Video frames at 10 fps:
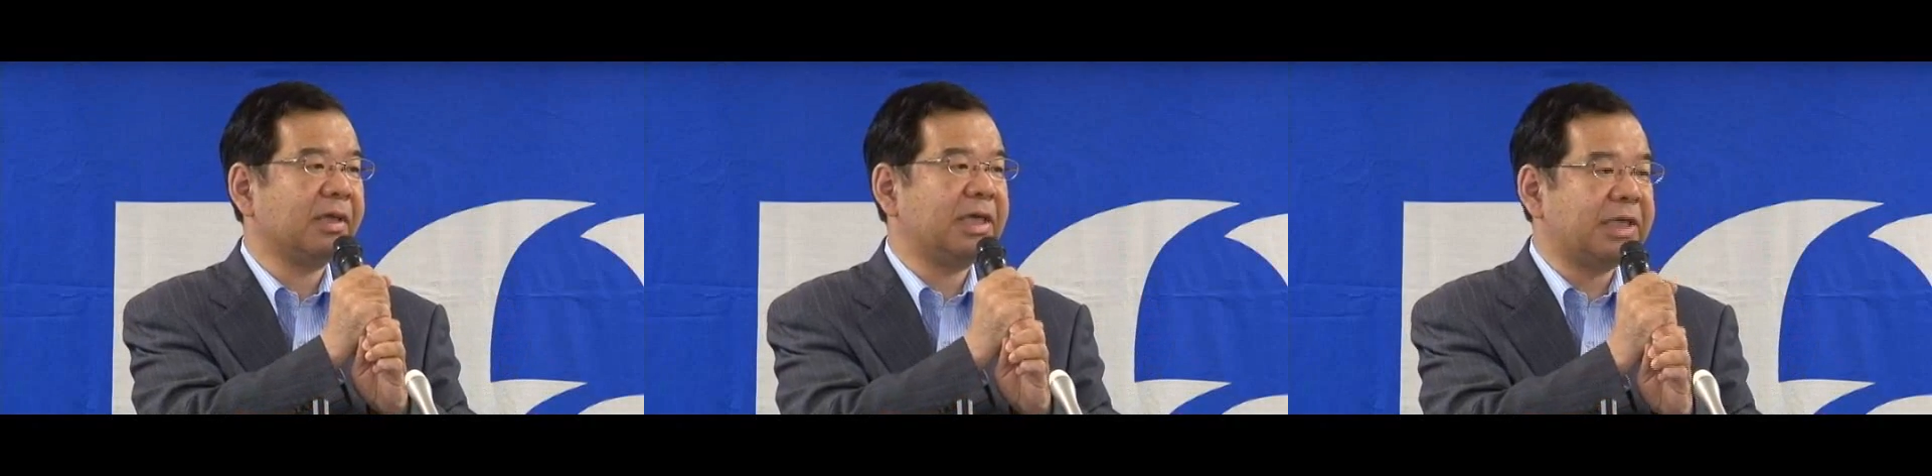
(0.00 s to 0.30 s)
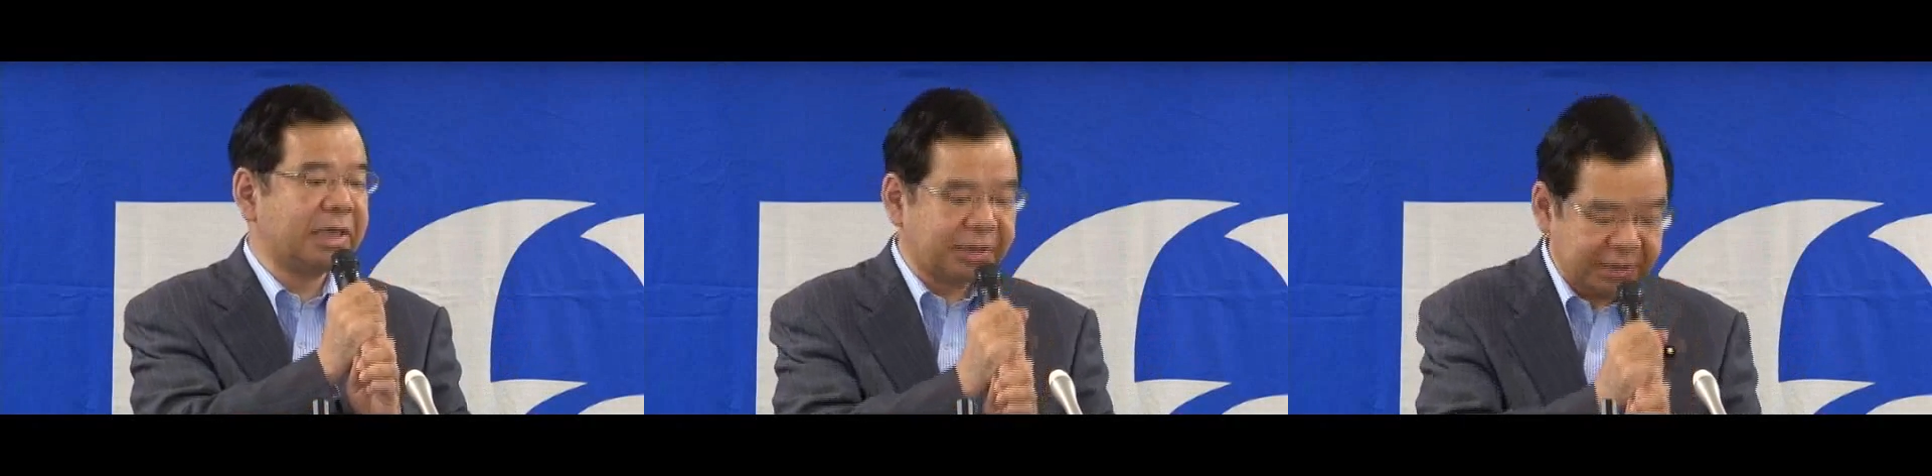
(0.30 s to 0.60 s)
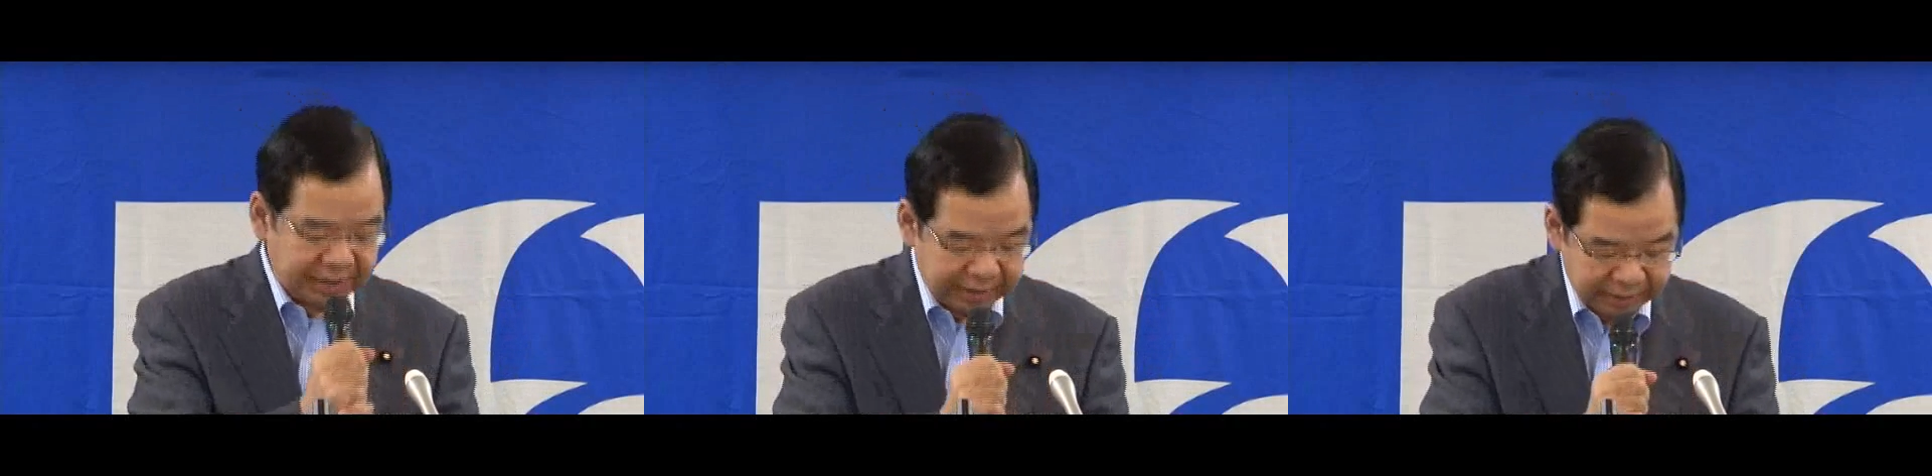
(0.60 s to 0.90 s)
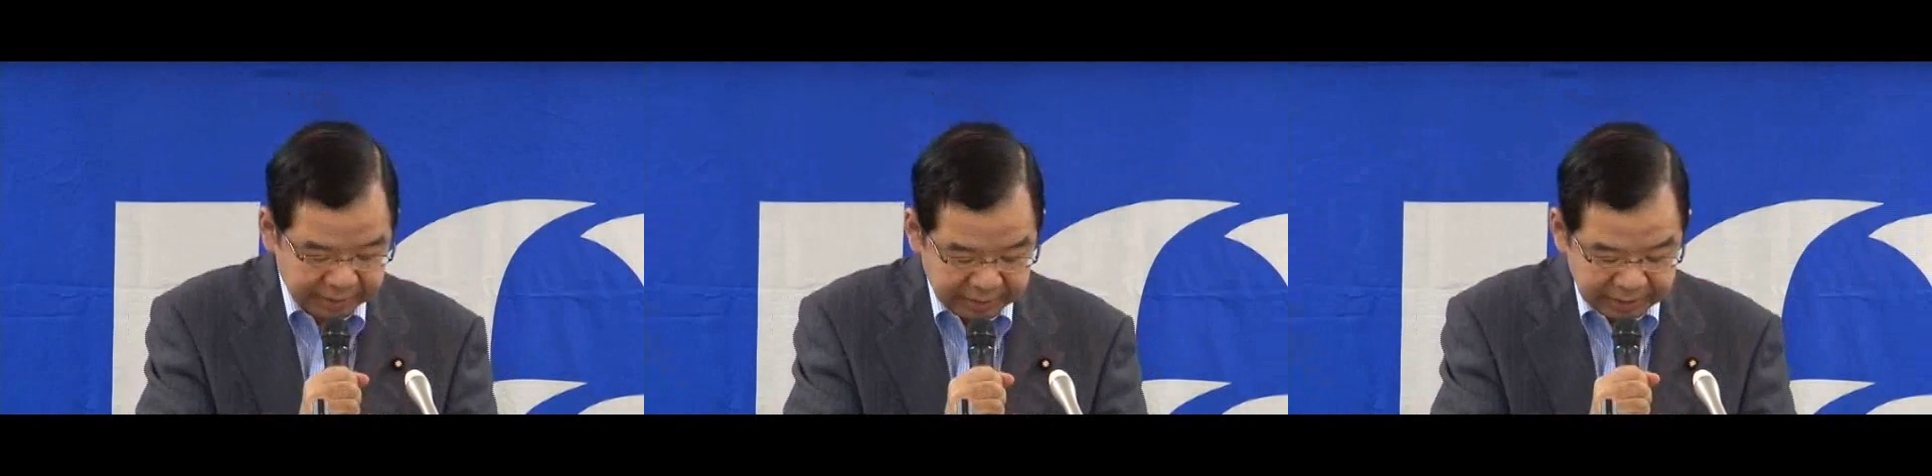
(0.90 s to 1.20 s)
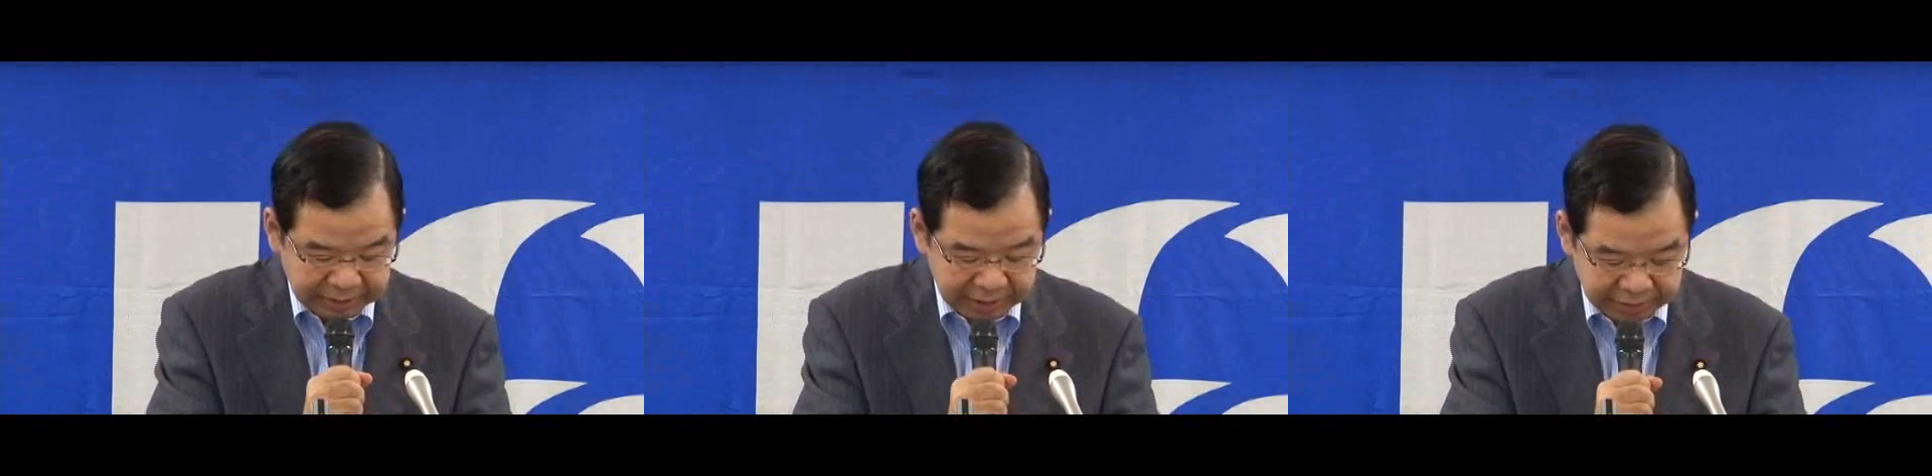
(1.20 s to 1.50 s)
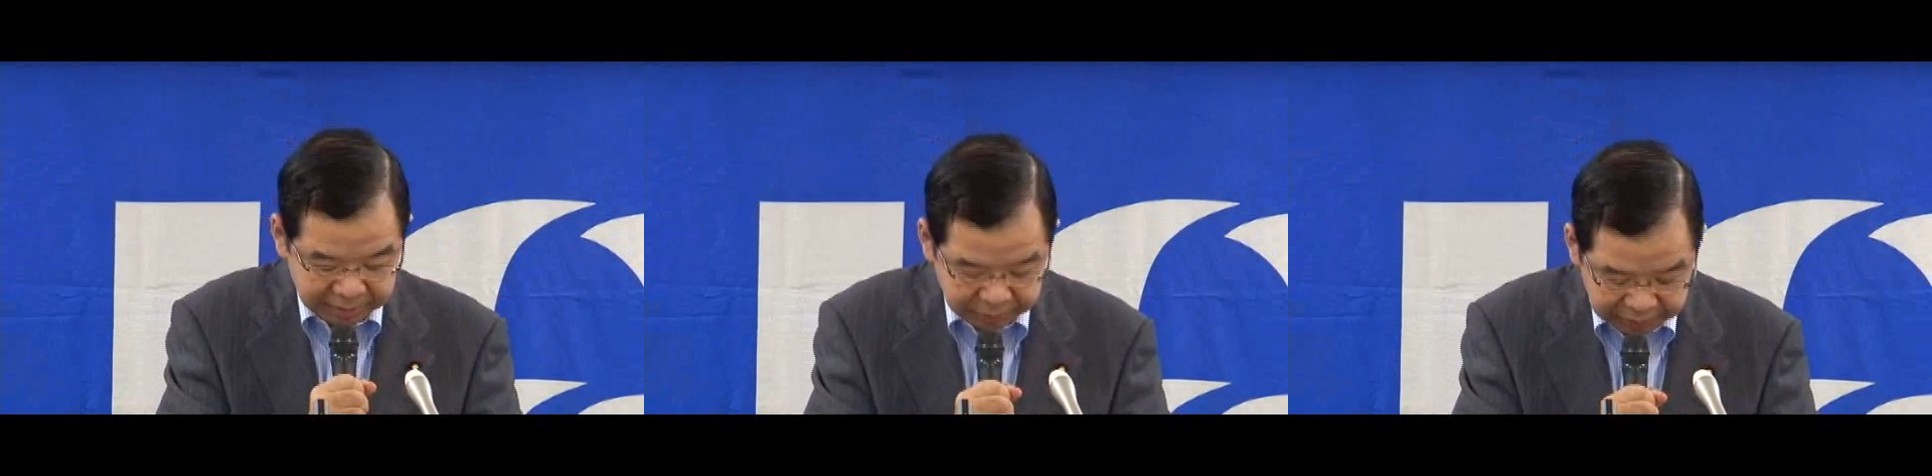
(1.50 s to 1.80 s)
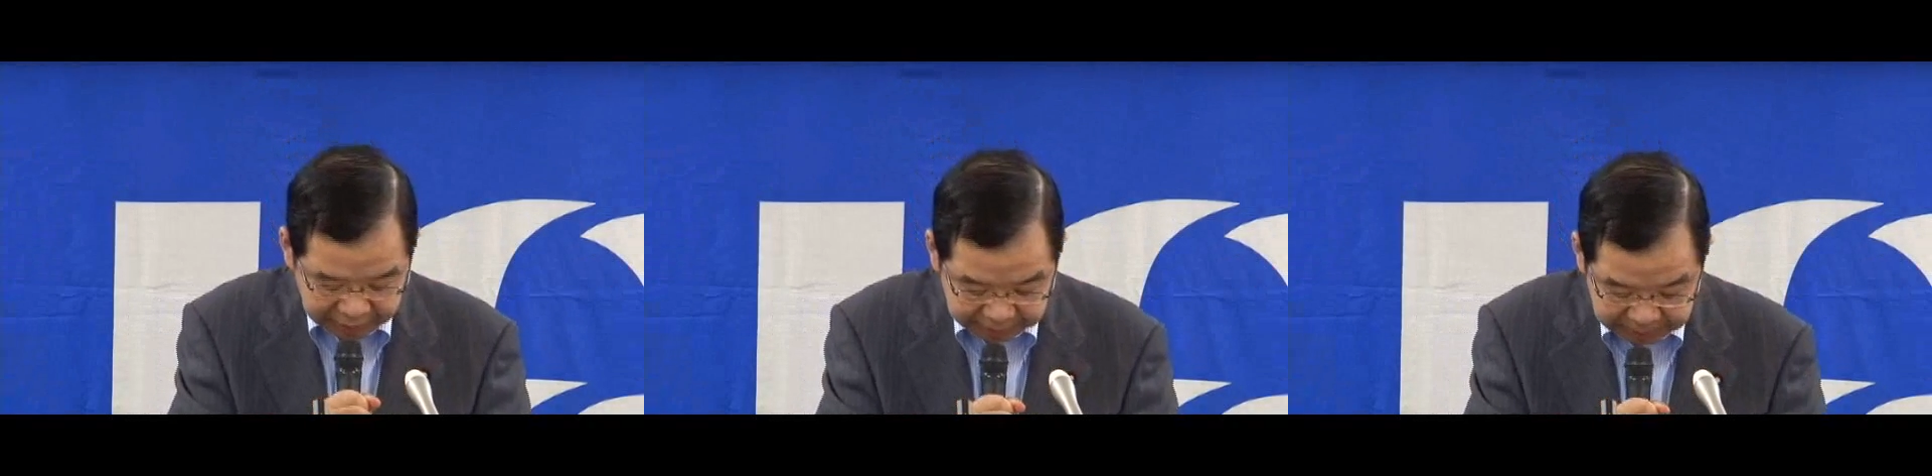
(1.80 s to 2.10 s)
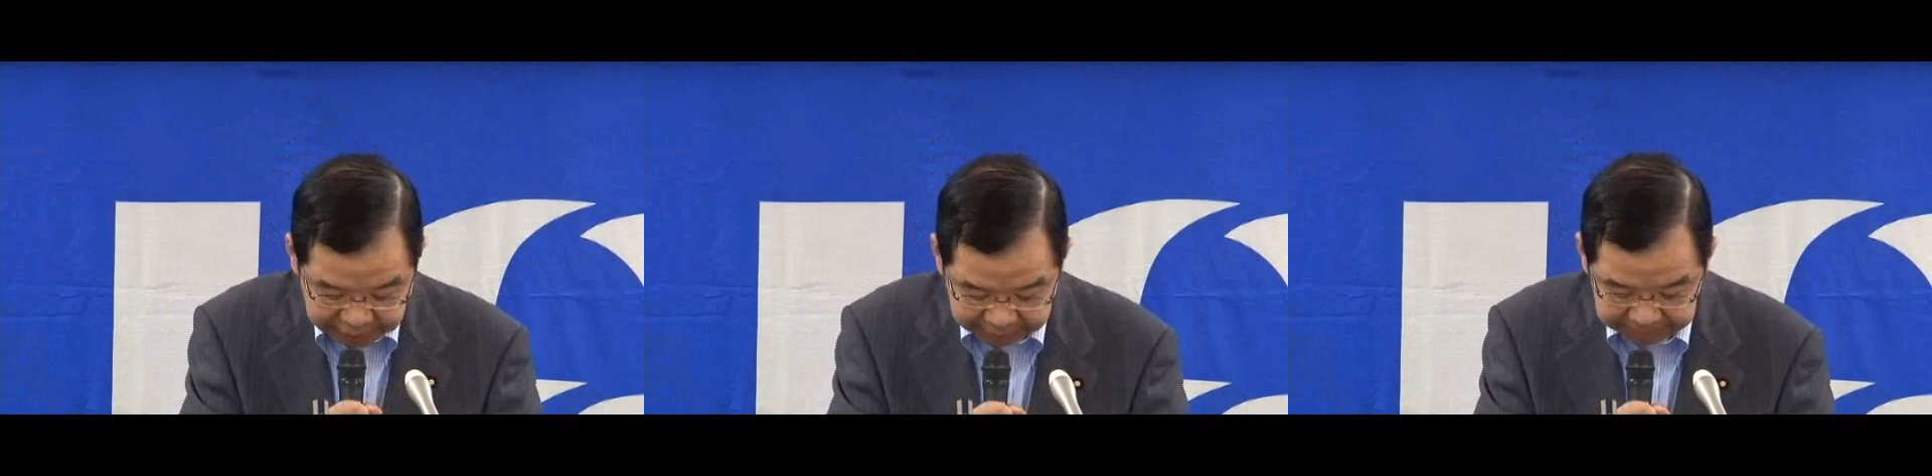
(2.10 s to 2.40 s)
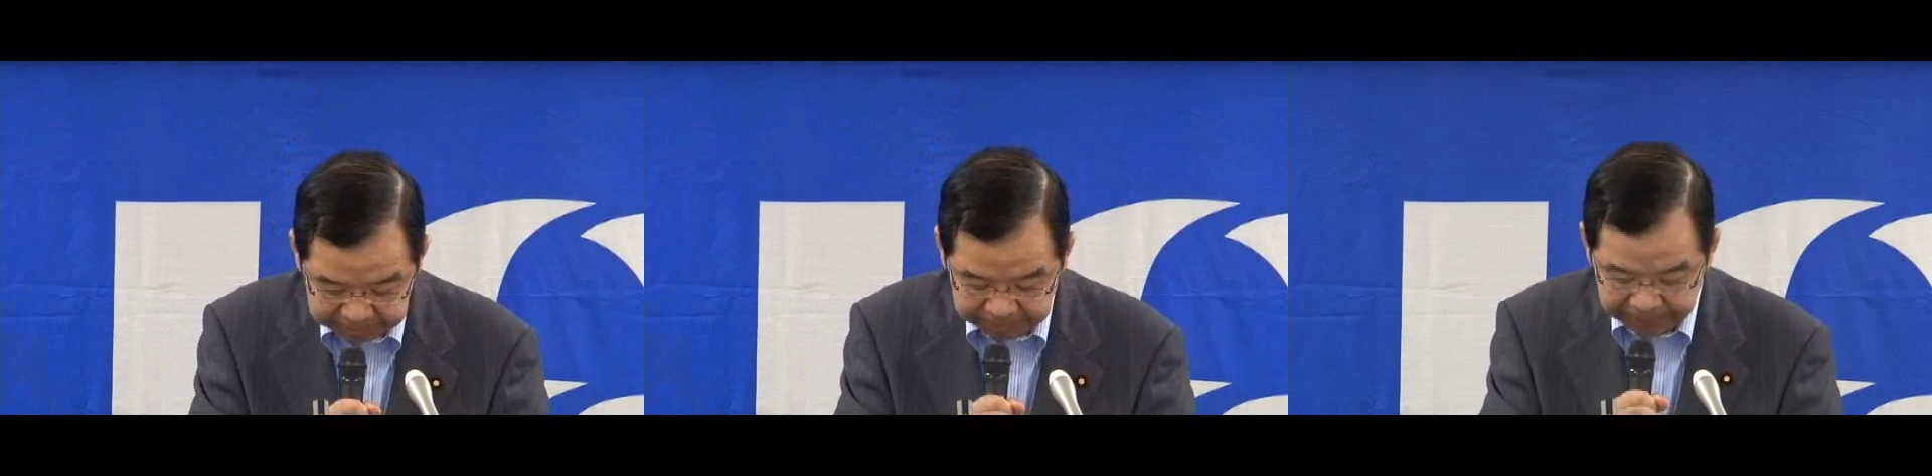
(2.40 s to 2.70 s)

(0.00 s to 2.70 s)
一律に否定するものではありません